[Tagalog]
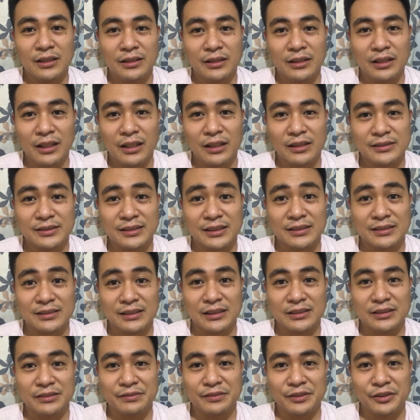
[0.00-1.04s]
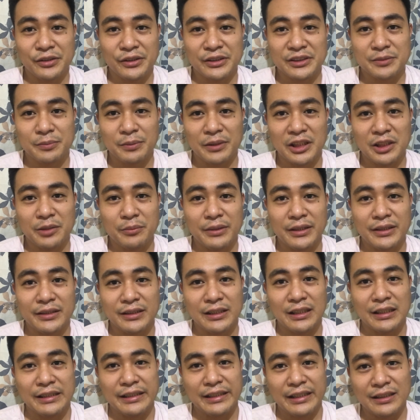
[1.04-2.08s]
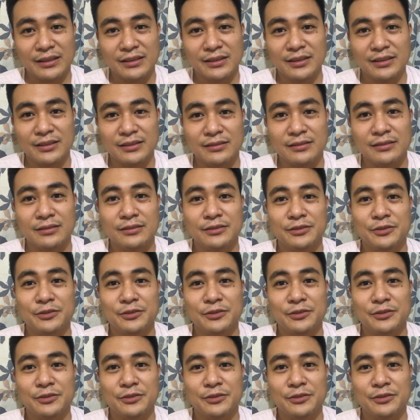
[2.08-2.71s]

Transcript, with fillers: na successful yung experimental natin?